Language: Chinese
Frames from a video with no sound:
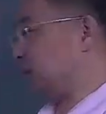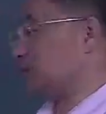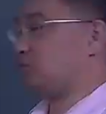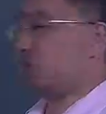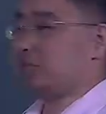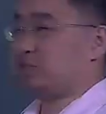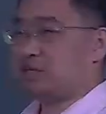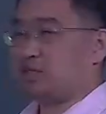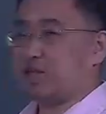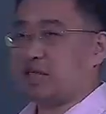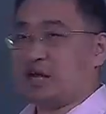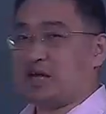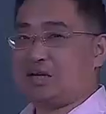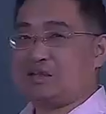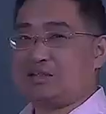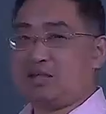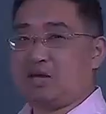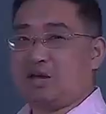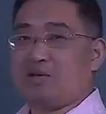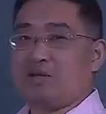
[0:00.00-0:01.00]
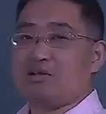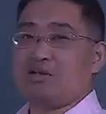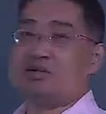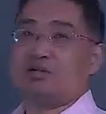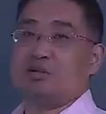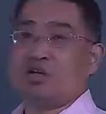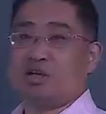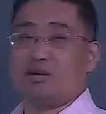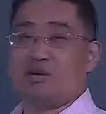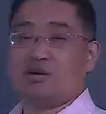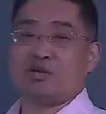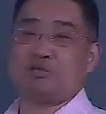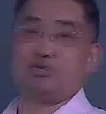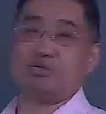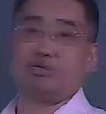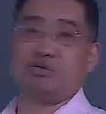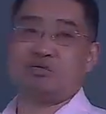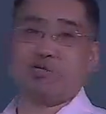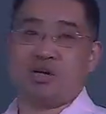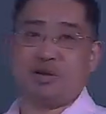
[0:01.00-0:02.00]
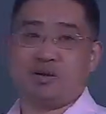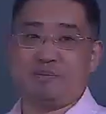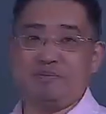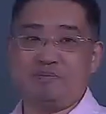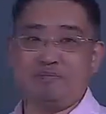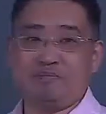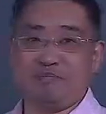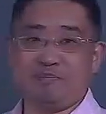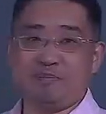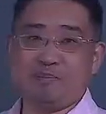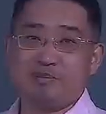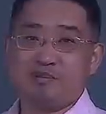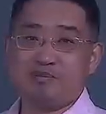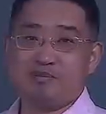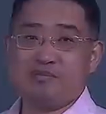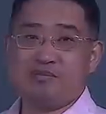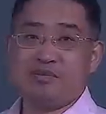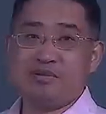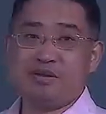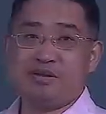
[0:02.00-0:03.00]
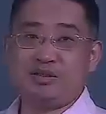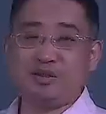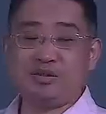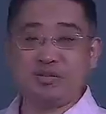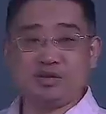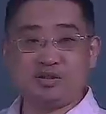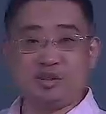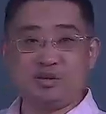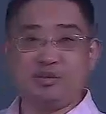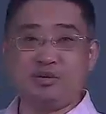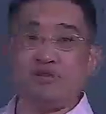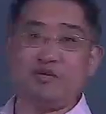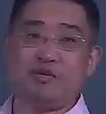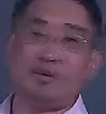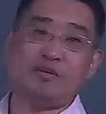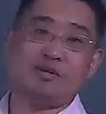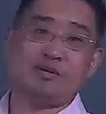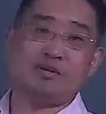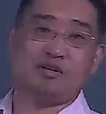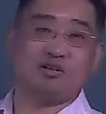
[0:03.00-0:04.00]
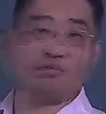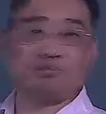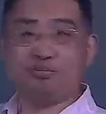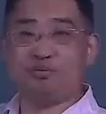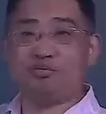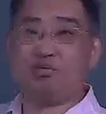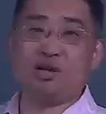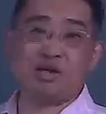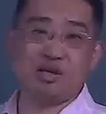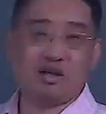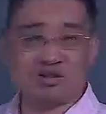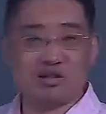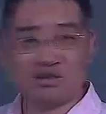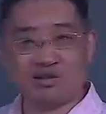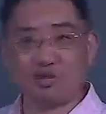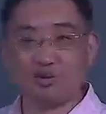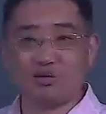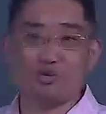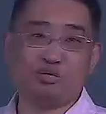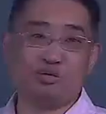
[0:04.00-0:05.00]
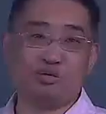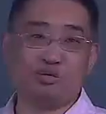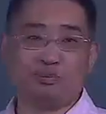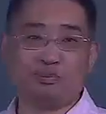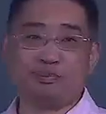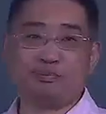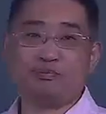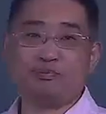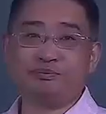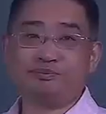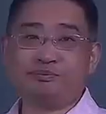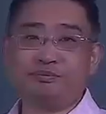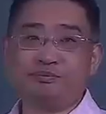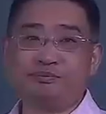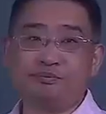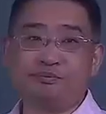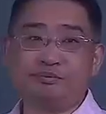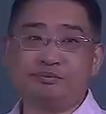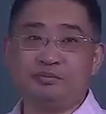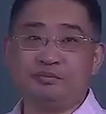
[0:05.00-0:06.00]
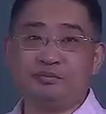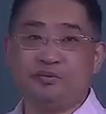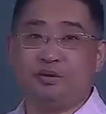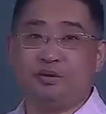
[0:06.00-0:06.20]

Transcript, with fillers: 加，加完之后呢，要把它输出出来，这就是 CPU 方模型，它就不断的要这样输出。我们说。